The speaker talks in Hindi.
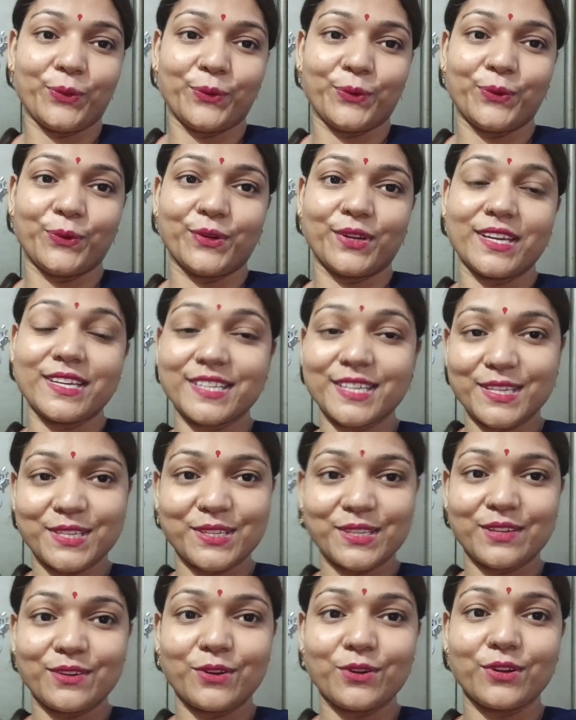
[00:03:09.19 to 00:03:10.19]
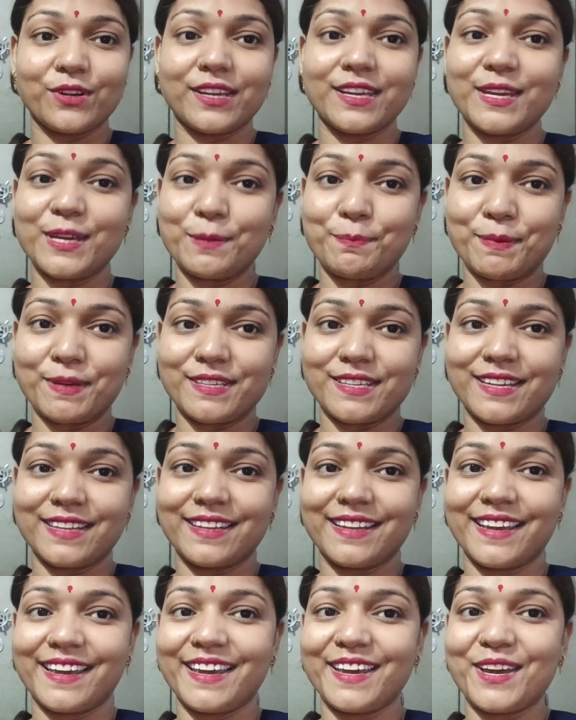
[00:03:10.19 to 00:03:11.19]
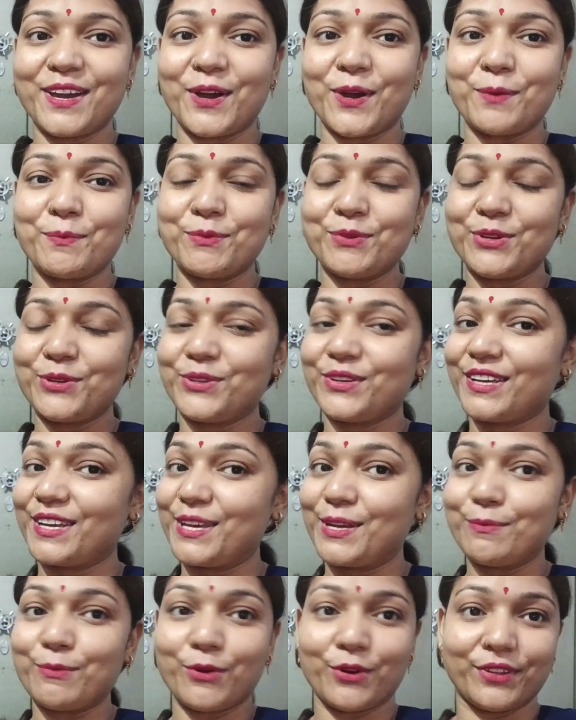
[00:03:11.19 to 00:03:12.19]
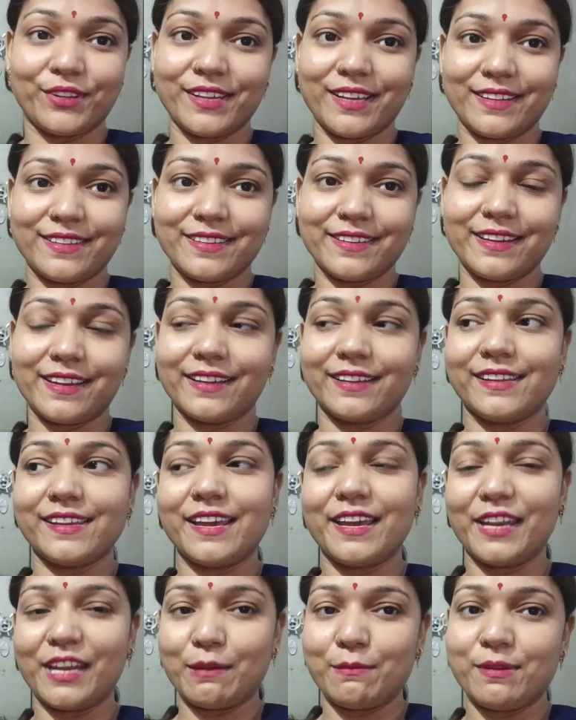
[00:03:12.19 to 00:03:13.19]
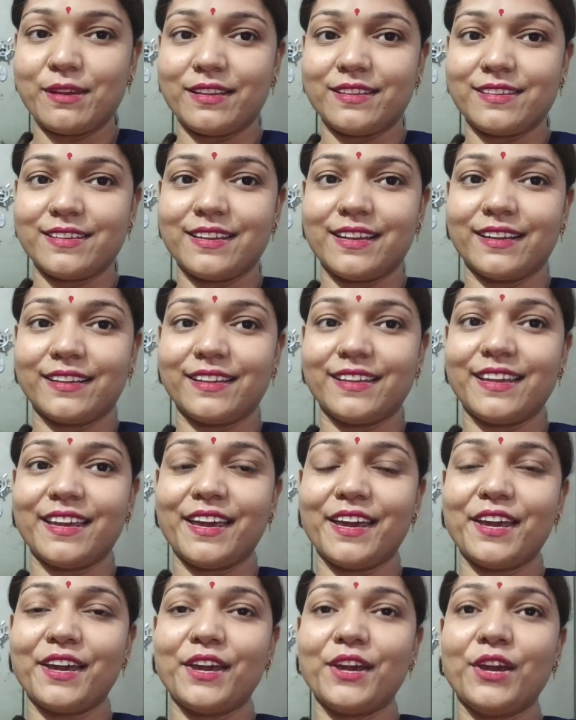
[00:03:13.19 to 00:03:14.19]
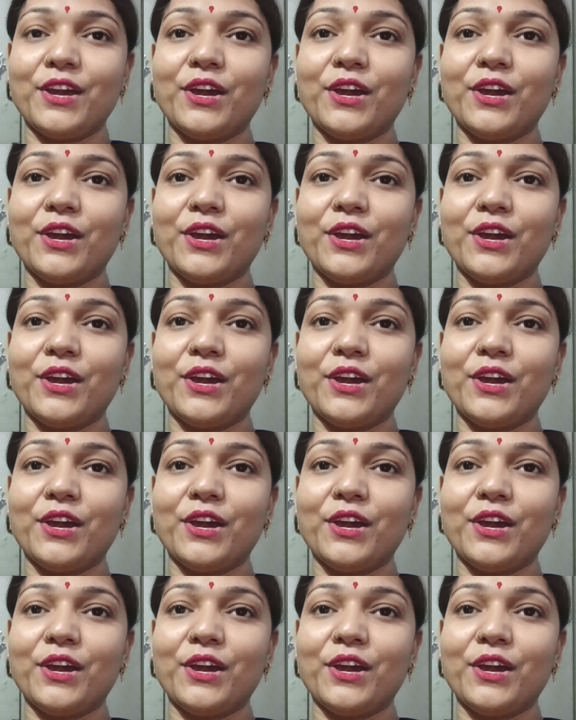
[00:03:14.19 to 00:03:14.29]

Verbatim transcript: तो किस किस को खीर पसंद है और मुझे तो खीर बहुत ही अच्छी लगती है इन्हें भी अच्छी लगती है